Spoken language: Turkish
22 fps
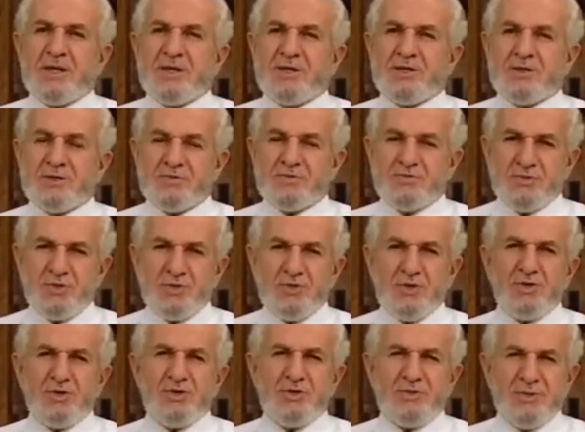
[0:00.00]
Bu
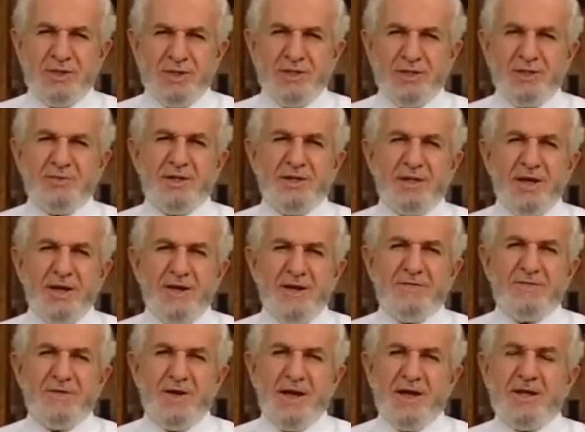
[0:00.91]
konuyu bitirmeden
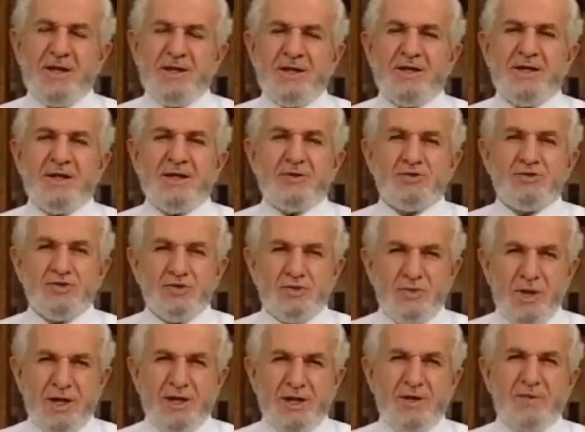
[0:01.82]
evvel
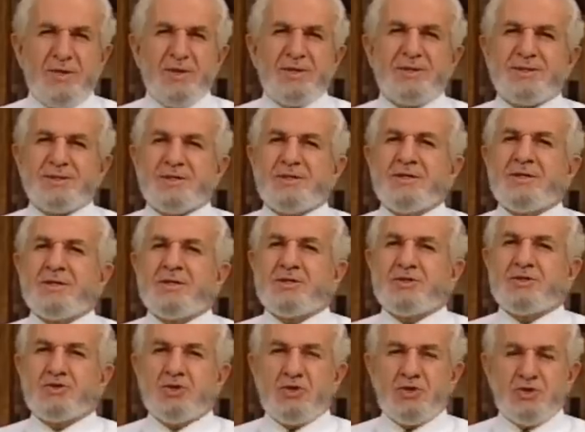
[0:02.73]
cuma namazı,
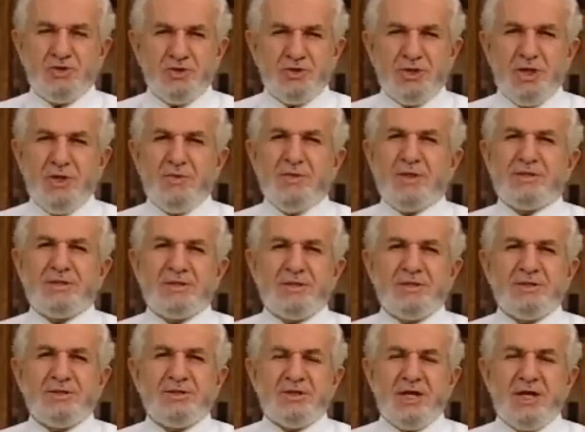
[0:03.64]
yolcu
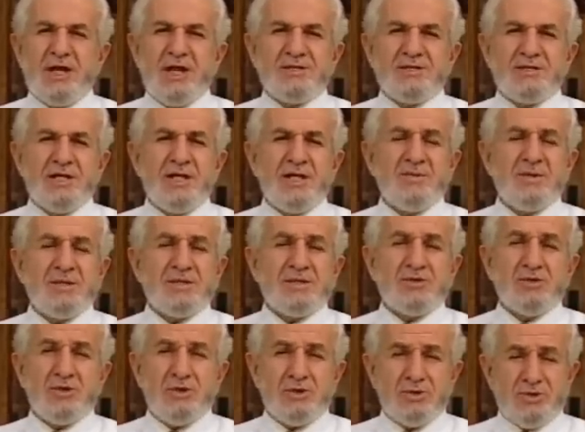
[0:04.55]
namazı, cenaze
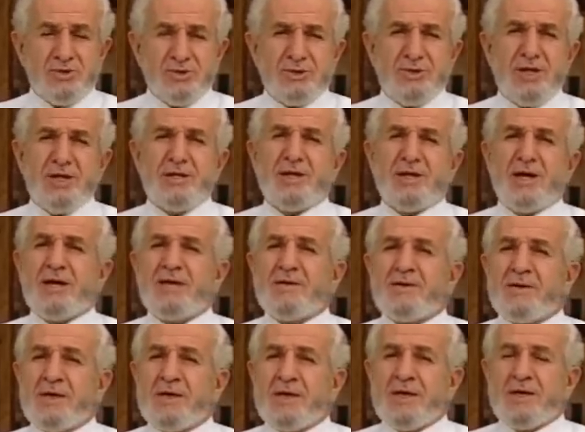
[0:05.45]
namazı konusunda da
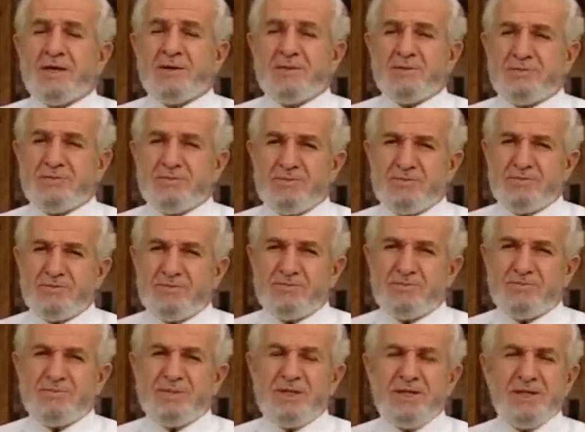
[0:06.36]

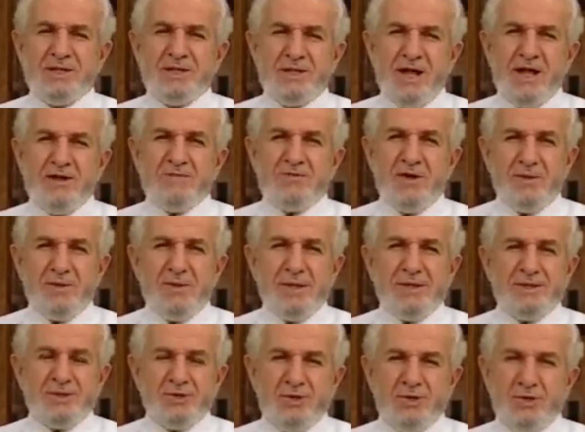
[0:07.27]
bilgiler
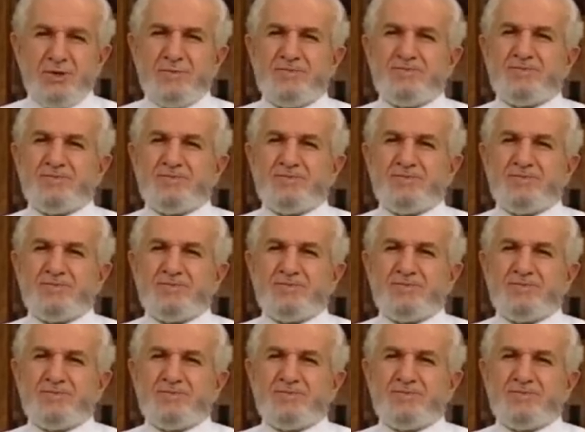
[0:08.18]
vermek istiyorum.